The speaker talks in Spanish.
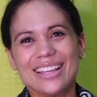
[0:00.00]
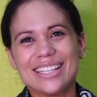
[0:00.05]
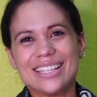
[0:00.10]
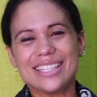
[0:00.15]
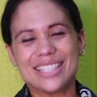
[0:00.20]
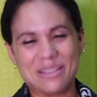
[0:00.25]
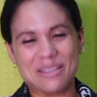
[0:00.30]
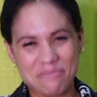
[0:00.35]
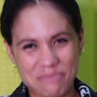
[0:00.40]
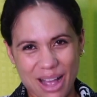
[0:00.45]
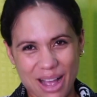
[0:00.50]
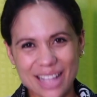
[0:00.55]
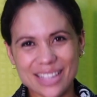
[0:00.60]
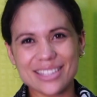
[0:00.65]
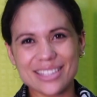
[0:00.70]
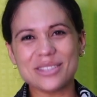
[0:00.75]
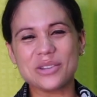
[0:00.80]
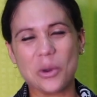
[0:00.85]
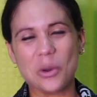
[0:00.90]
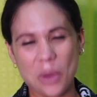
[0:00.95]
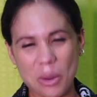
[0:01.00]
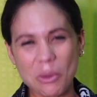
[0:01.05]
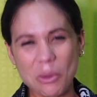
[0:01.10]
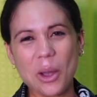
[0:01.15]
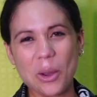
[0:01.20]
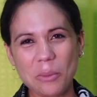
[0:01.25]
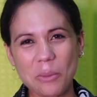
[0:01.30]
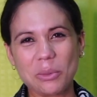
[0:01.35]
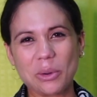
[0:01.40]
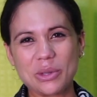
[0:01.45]
Sin más, nos vemos
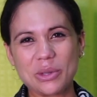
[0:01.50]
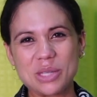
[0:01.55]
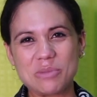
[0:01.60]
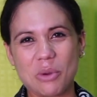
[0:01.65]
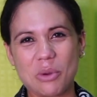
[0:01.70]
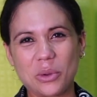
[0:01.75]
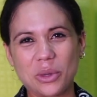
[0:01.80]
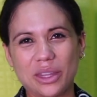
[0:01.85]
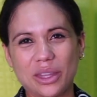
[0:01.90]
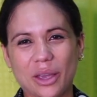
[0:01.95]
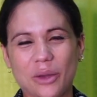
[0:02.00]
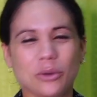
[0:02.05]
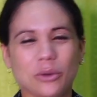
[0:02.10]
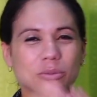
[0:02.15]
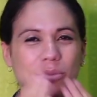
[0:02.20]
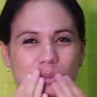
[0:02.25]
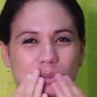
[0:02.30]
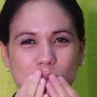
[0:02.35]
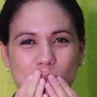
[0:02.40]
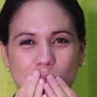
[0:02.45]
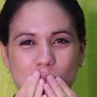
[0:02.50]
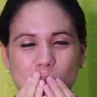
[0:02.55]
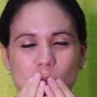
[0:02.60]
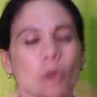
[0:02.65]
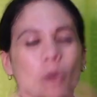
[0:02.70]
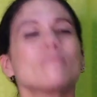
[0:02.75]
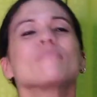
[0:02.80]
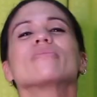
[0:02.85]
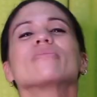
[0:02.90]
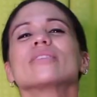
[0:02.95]
en un próximo video.
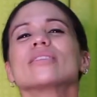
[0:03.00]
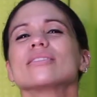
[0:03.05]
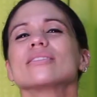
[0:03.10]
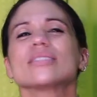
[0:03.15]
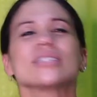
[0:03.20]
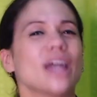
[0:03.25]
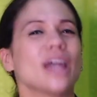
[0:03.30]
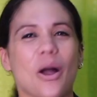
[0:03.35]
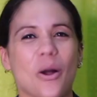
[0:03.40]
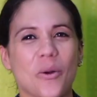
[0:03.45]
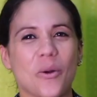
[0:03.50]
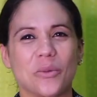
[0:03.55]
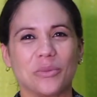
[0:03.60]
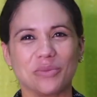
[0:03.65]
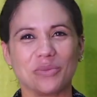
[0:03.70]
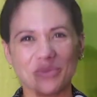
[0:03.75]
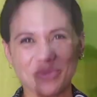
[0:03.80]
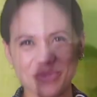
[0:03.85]
Chao.